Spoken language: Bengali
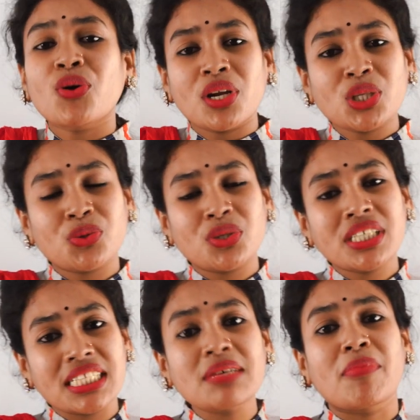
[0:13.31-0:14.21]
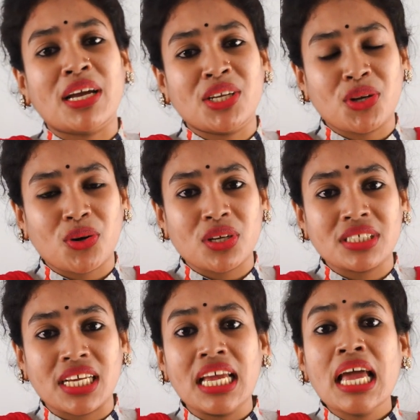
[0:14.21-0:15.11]
ঘনের সূত্রের সাহায্যে মান নির্ণয় করা
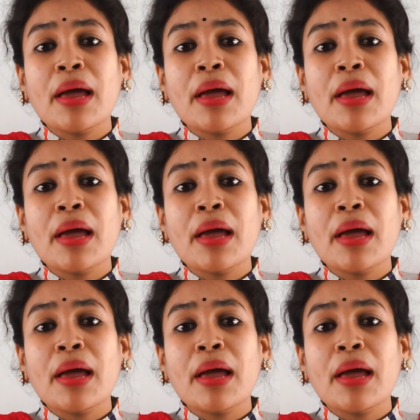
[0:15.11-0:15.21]
যায়